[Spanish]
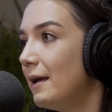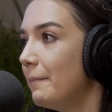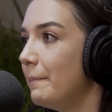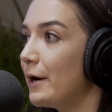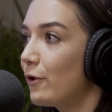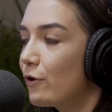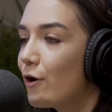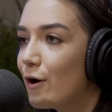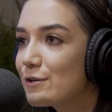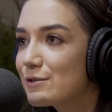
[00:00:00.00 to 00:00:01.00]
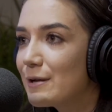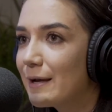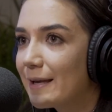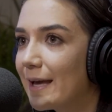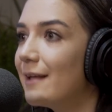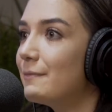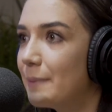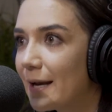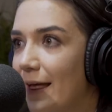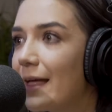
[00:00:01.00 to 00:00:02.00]
pero dos, que
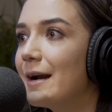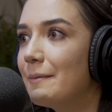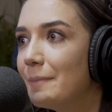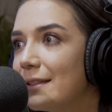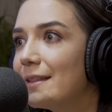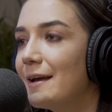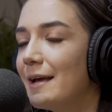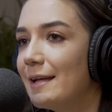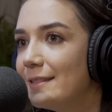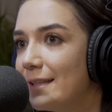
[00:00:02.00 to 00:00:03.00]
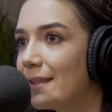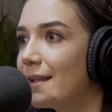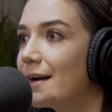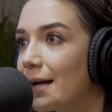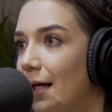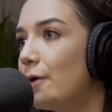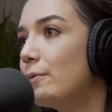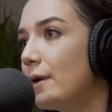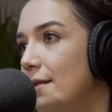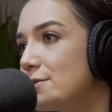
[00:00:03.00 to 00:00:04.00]
verdaderamente entiendan cada
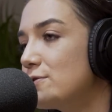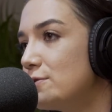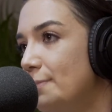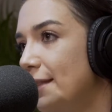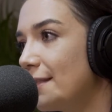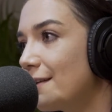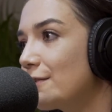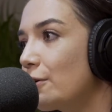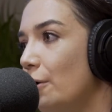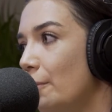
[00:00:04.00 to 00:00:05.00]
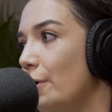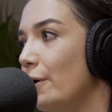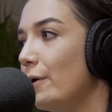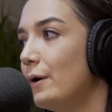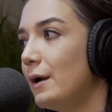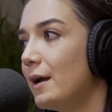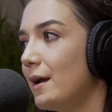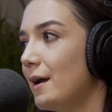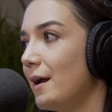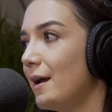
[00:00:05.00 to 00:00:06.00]
una de sus ventas como
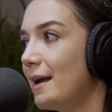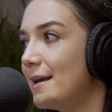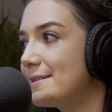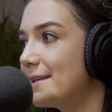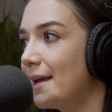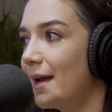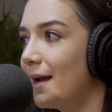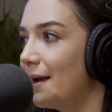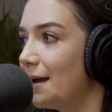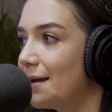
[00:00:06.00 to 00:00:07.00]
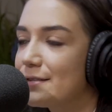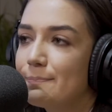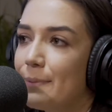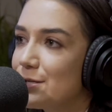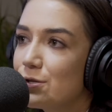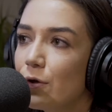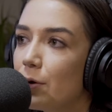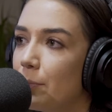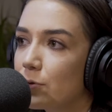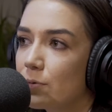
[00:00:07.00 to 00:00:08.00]
eh, ese espacio
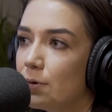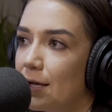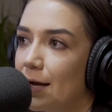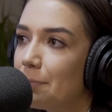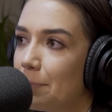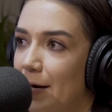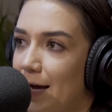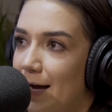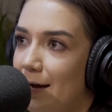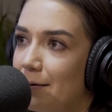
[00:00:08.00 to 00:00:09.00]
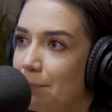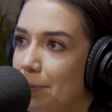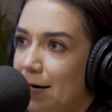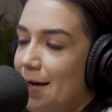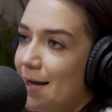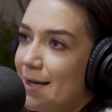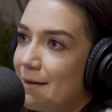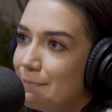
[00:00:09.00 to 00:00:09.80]
de oportunidad para, para